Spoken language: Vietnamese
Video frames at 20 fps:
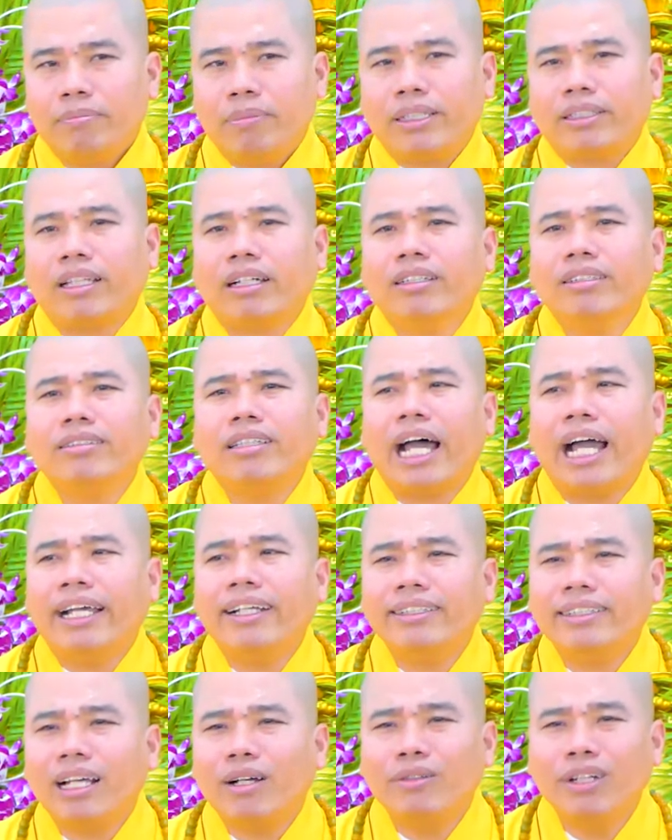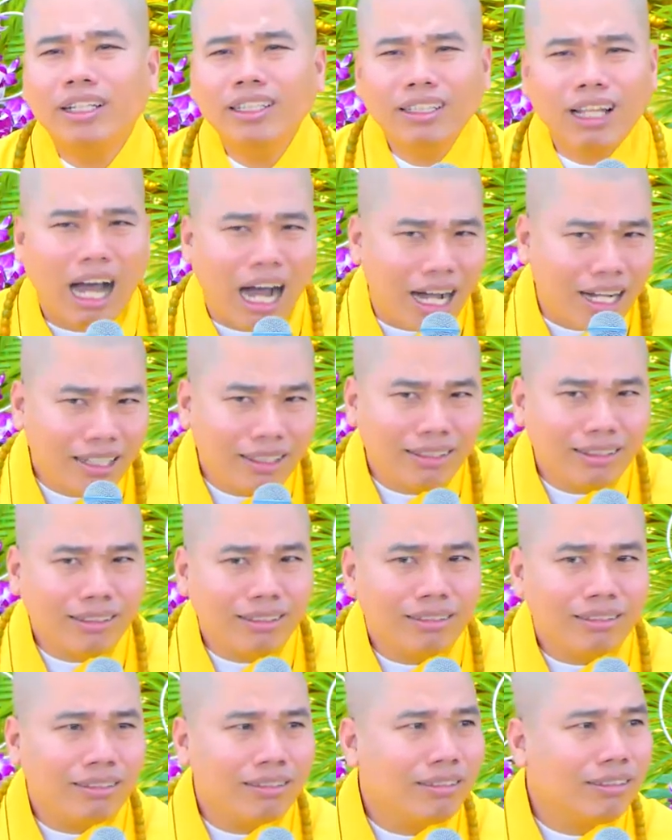Mà tự tại thì sao nín thở?
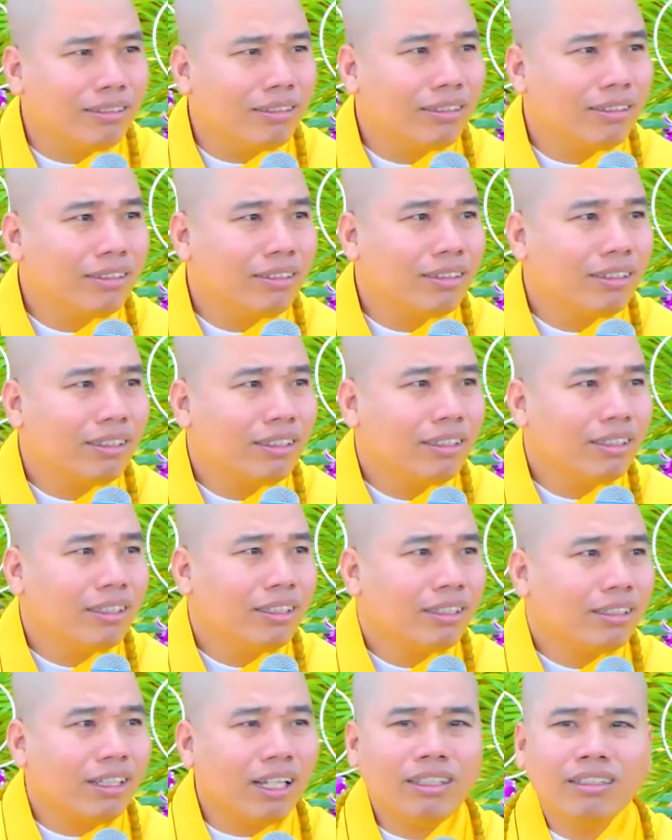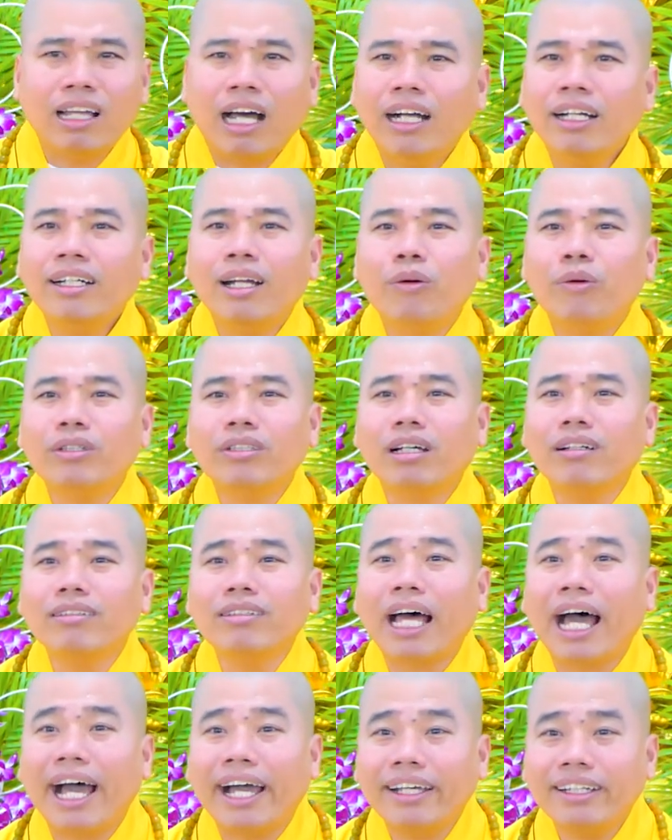Nín thở đâu có
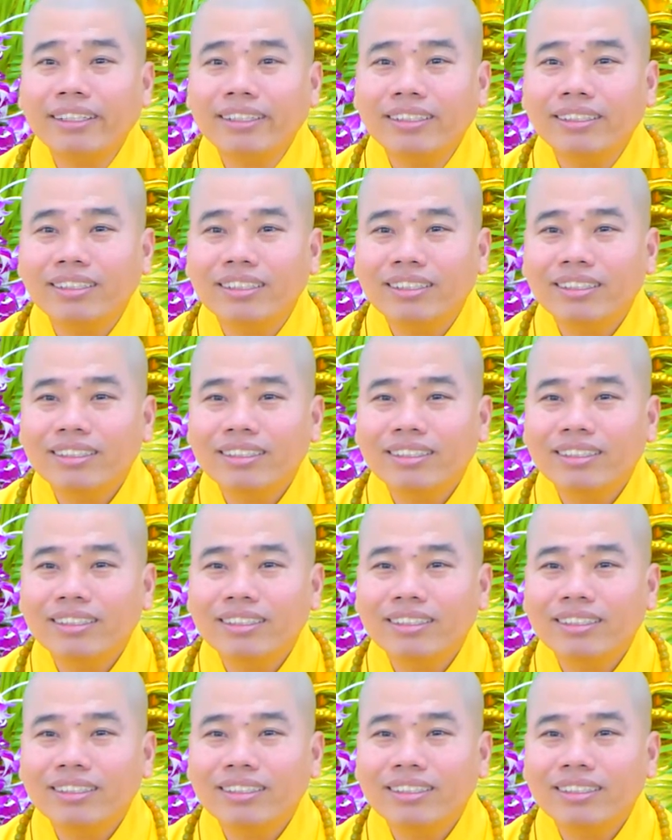tự tại.